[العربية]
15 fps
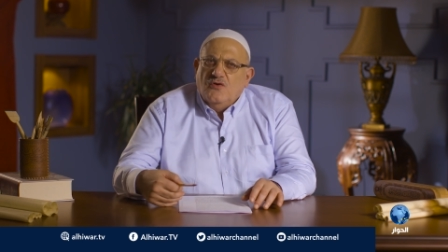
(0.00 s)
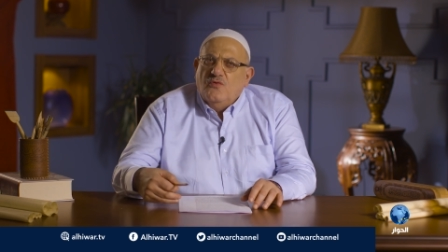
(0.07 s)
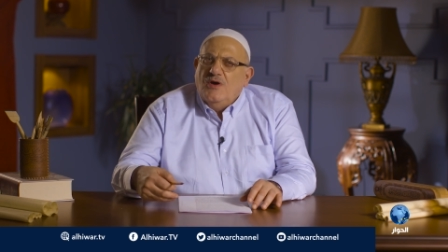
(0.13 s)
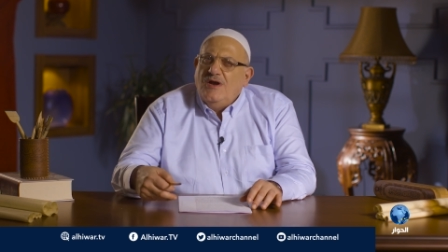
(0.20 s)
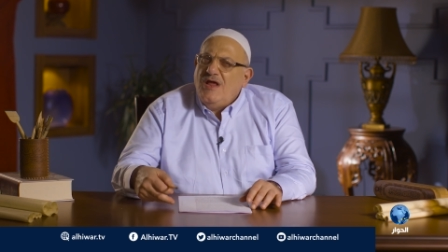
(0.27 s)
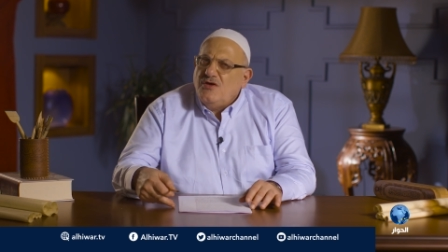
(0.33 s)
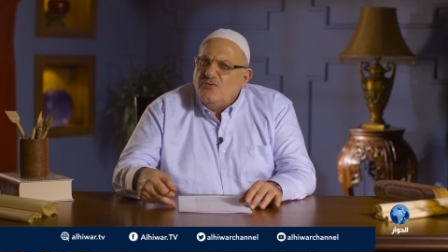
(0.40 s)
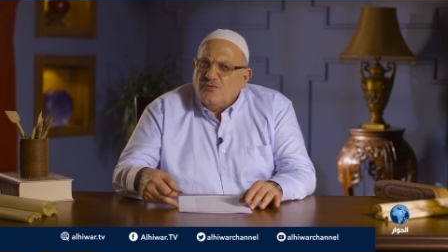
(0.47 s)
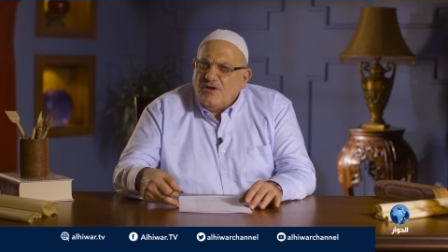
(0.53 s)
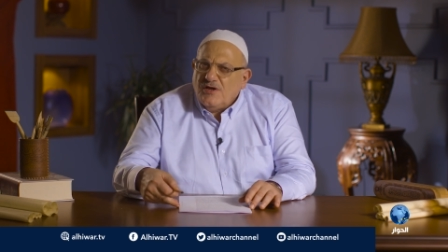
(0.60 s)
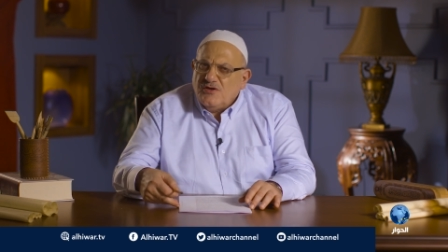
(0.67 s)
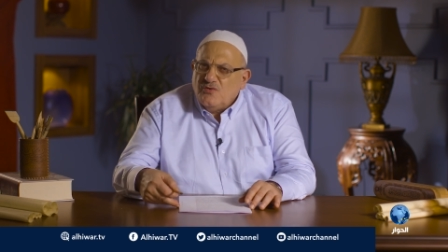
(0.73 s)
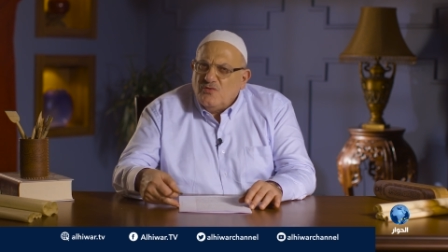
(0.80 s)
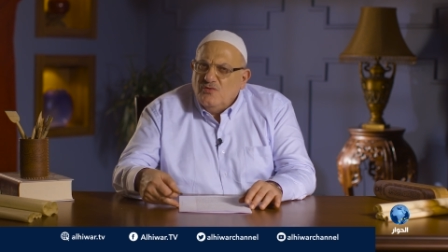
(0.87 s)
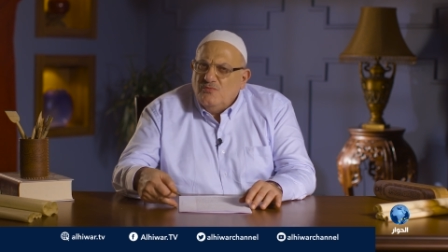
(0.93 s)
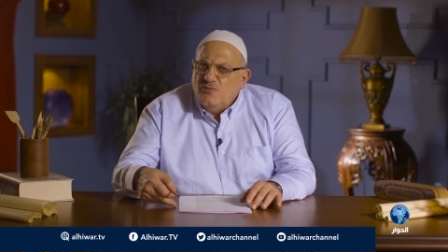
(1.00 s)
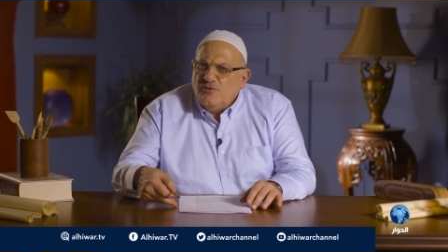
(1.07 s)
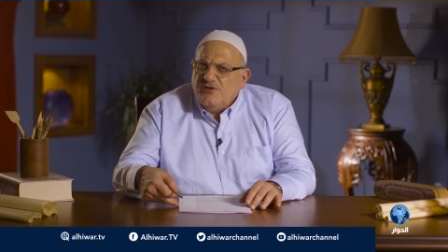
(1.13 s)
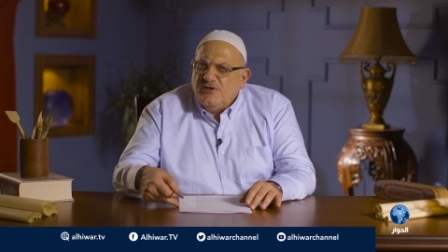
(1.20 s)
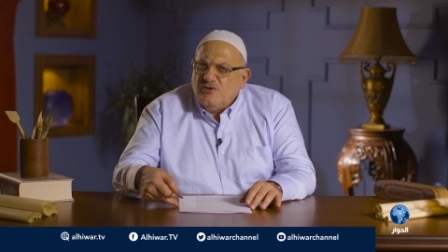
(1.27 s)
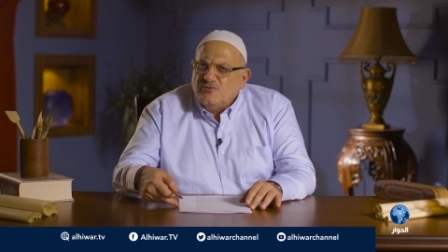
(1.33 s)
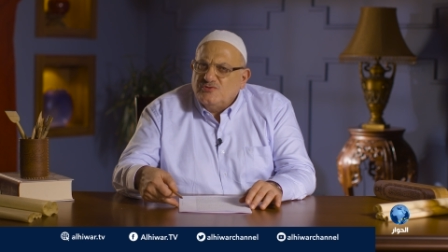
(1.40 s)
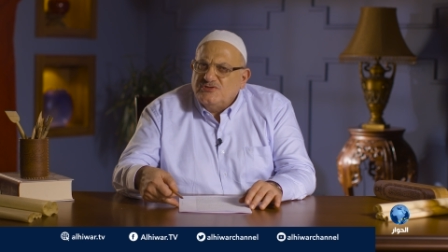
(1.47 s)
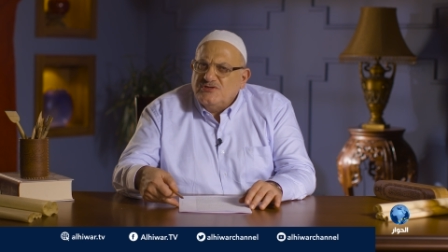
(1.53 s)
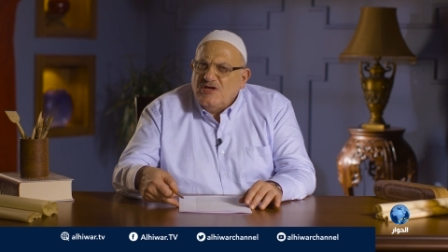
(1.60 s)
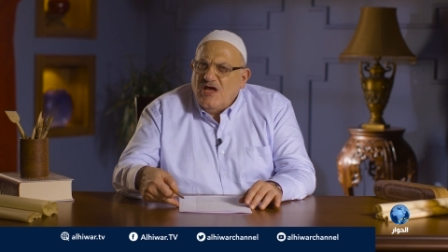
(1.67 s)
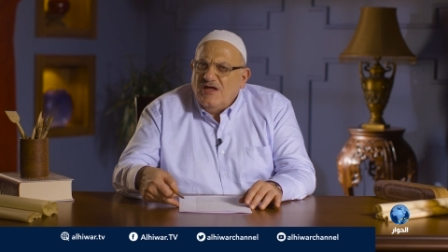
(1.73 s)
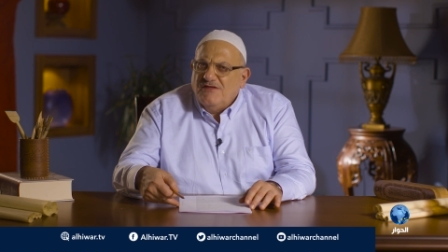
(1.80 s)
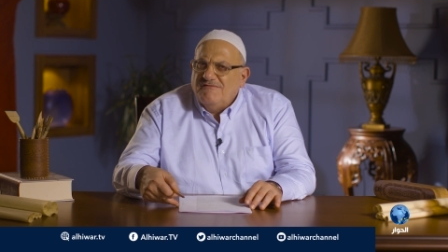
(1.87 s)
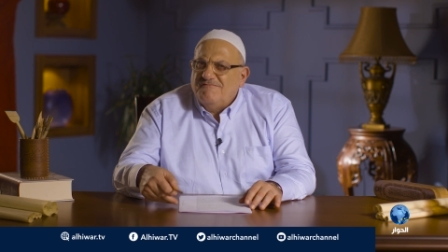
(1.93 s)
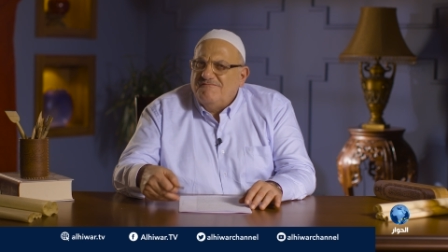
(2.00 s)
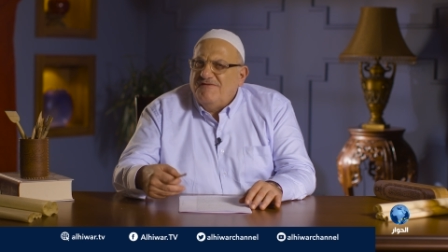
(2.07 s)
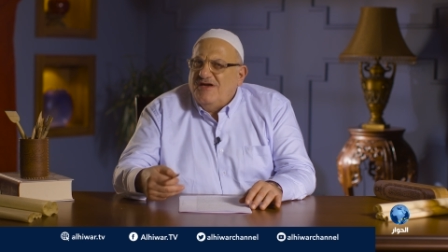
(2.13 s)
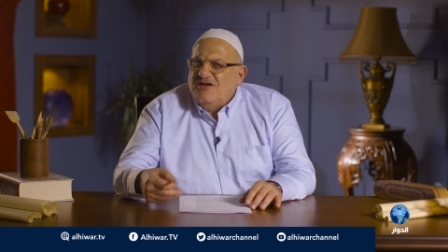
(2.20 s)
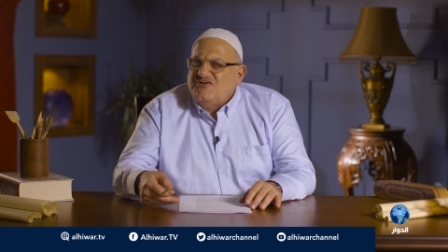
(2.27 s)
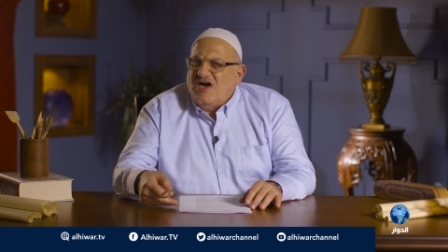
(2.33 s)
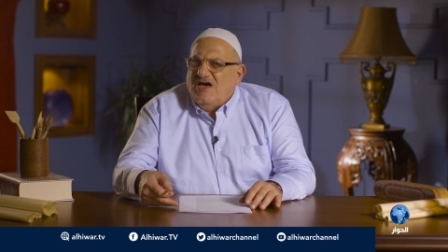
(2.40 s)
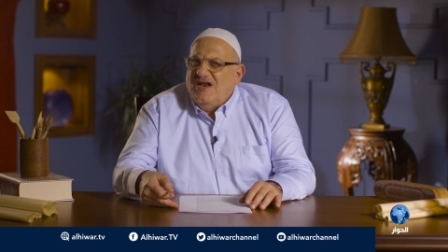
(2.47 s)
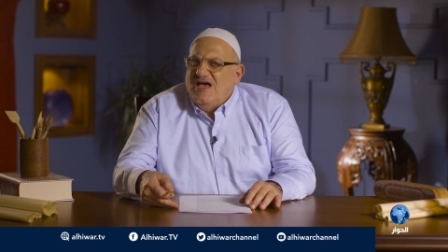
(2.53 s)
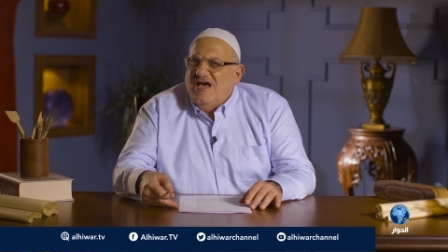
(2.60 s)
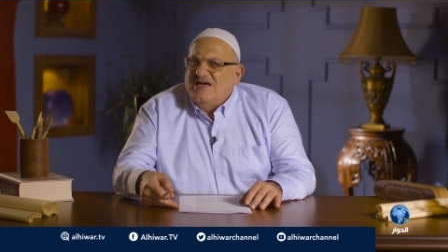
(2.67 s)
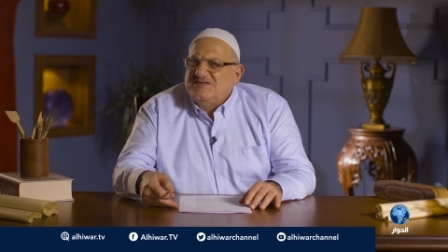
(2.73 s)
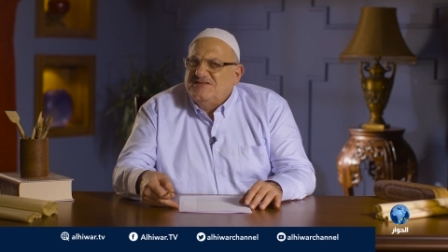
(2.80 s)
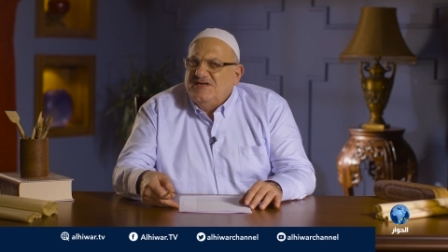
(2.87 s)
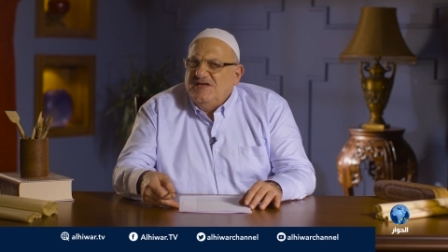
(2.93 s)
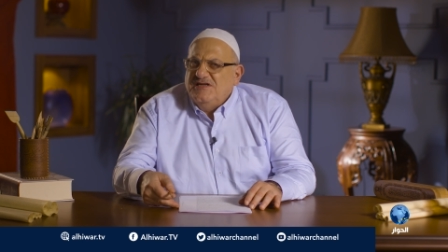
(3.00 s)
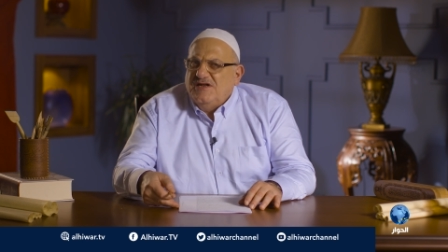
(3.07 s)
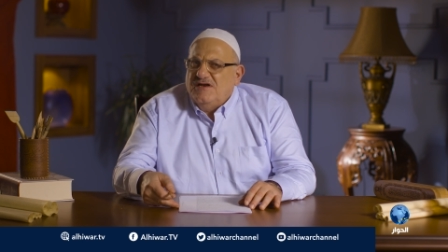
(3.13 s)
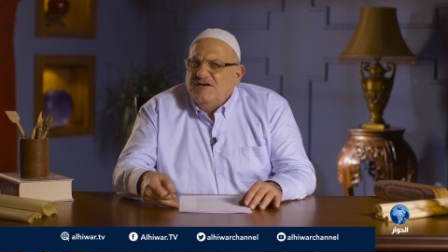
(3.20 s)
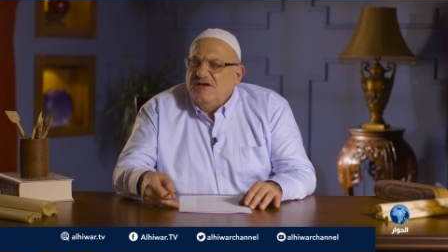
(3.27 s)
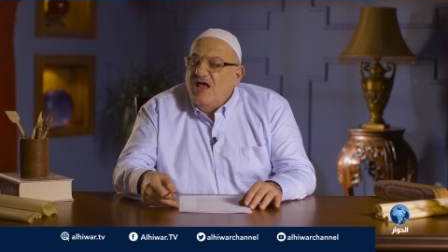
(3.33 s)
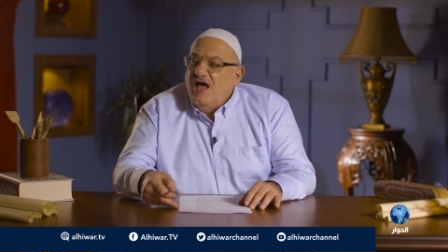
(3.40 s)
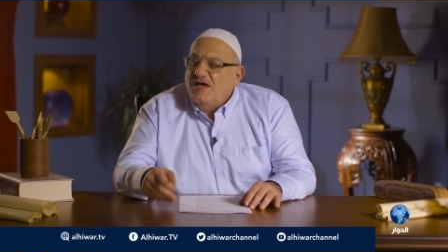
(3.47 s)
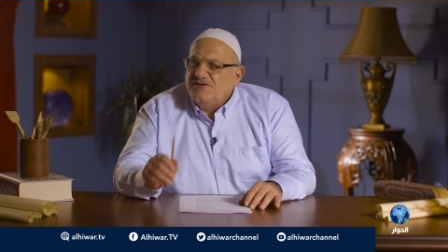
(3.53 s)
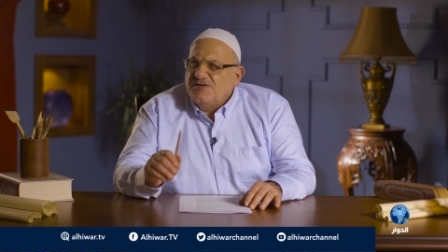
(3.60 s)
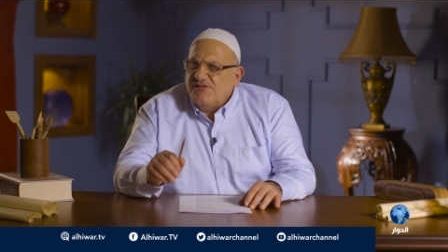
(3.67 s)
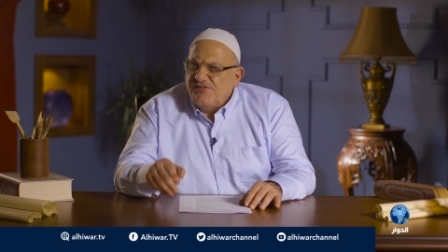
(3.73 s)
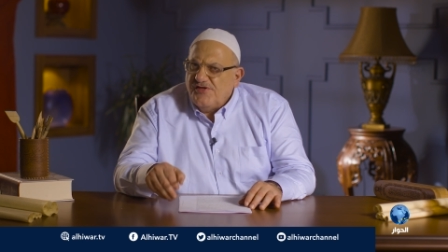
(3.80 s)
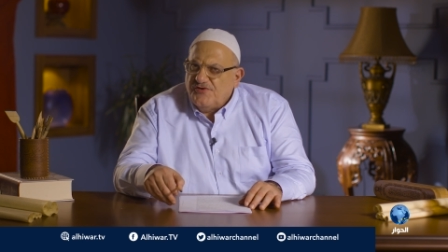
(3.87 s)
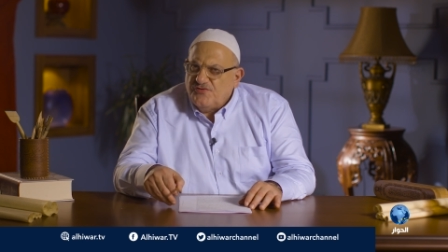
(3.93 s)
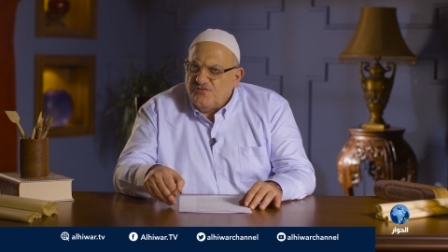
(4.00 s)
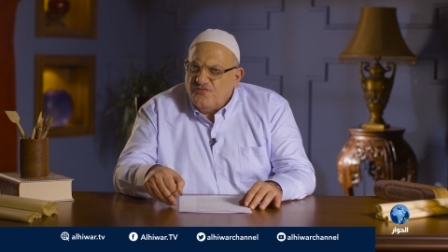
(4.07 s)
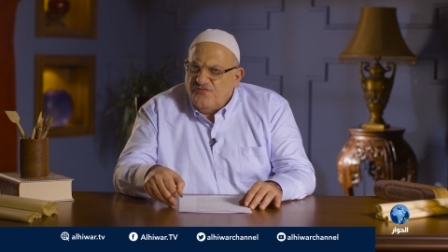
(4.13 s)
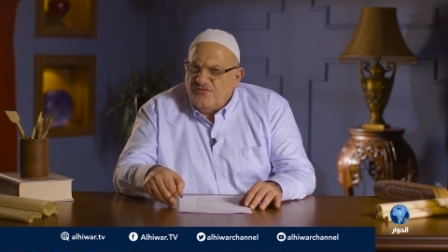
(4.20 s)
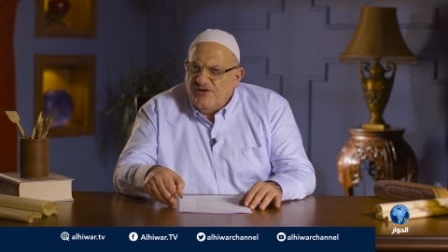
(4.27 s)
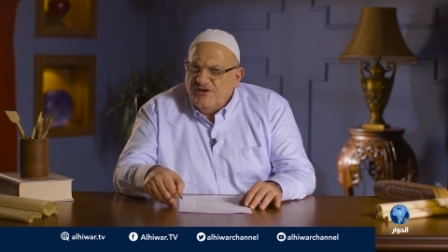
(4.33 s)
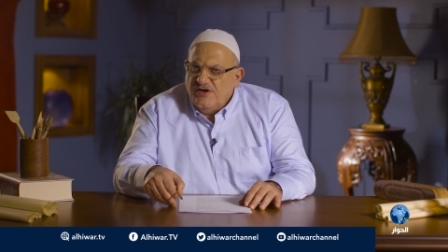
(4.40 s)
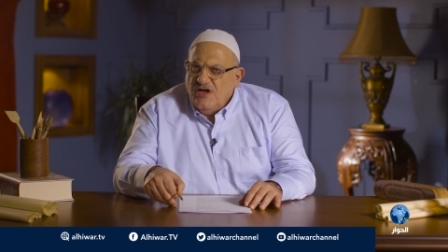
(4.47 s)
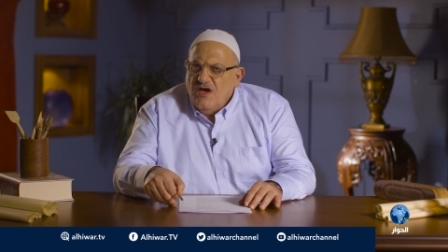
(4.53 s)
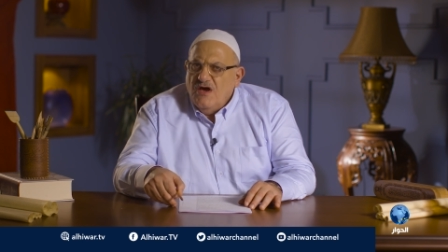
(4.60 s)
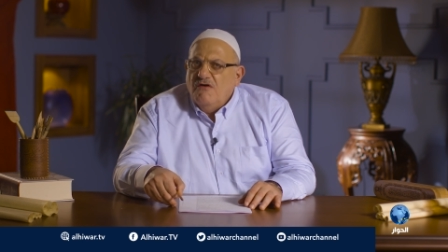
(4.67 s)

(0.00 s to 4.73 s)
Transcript: ولا يرقق المذيع الصاد فيجعلها سينا لا تظرفا